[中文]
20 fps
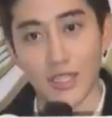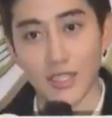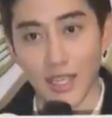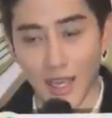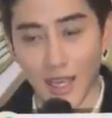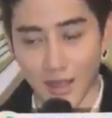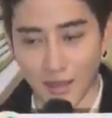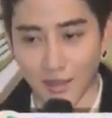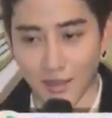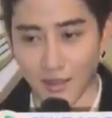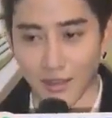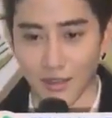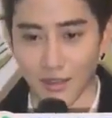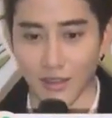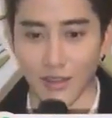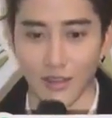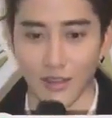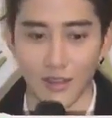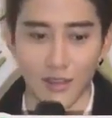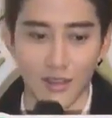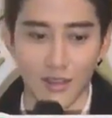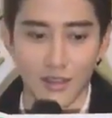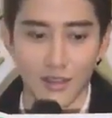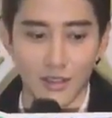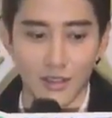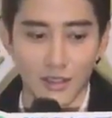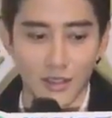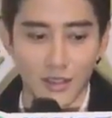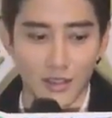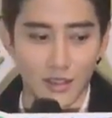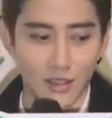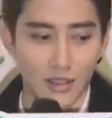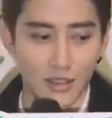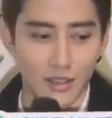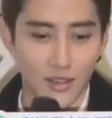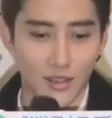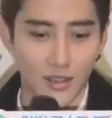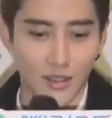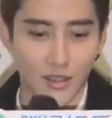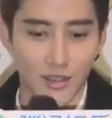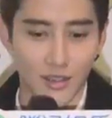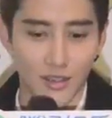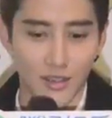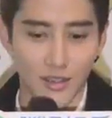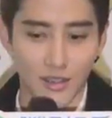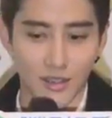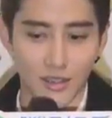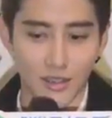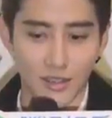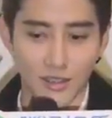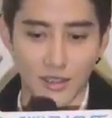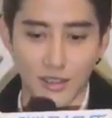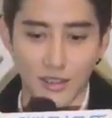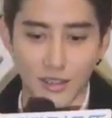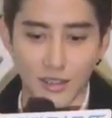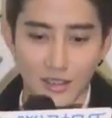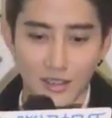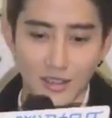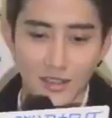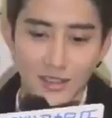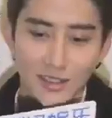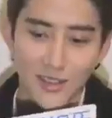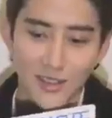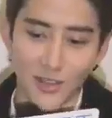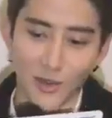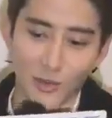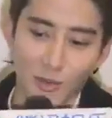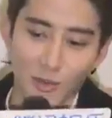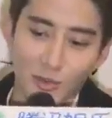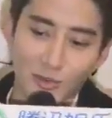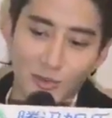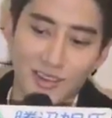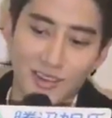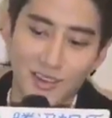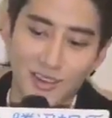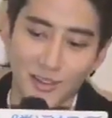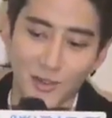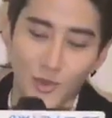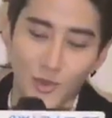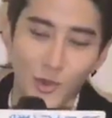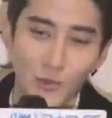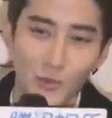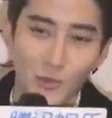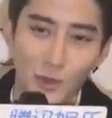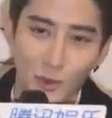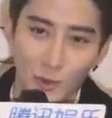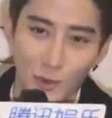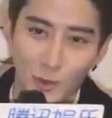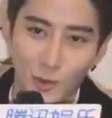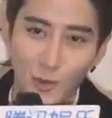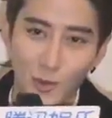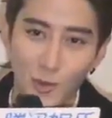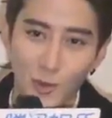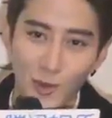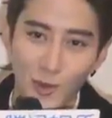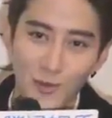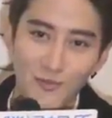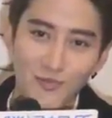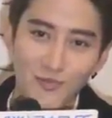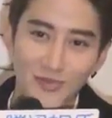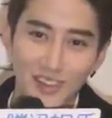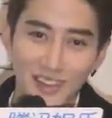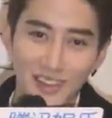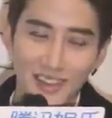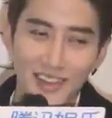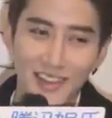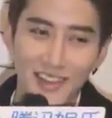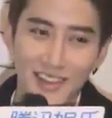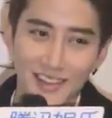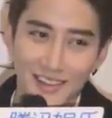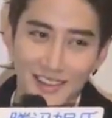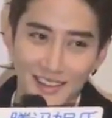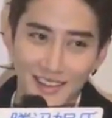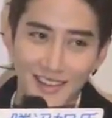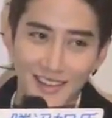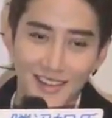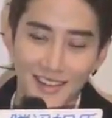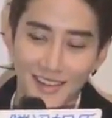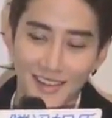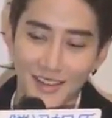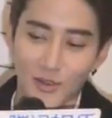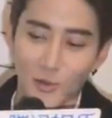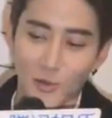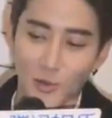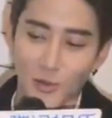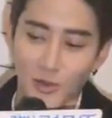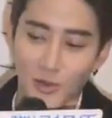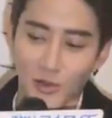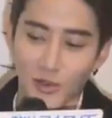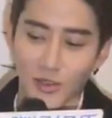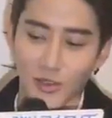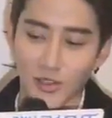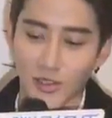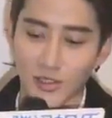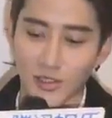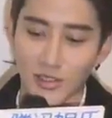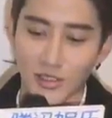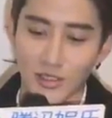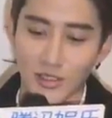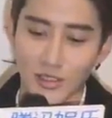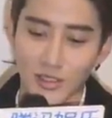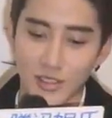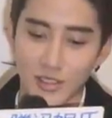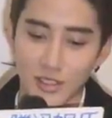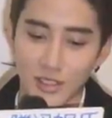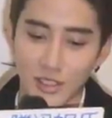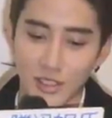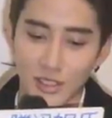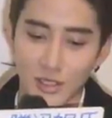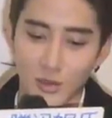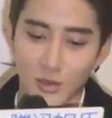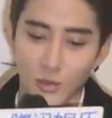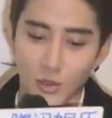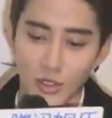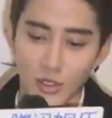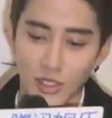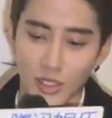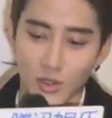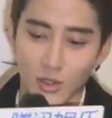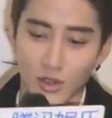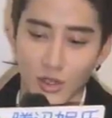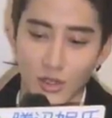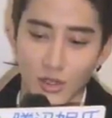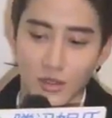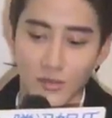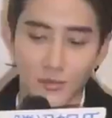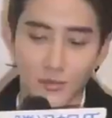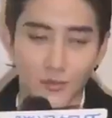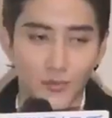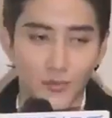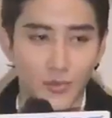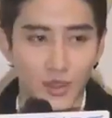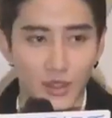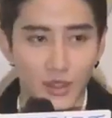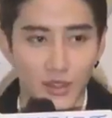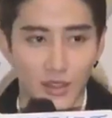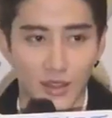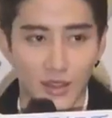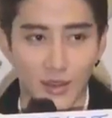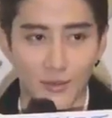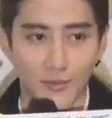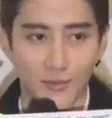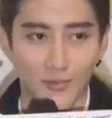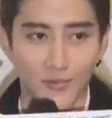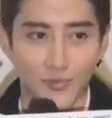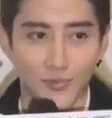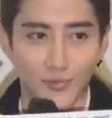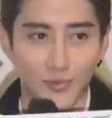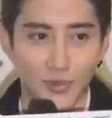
菜的。呃，有很多蘑菇。啊哈，我我喜欢嗯。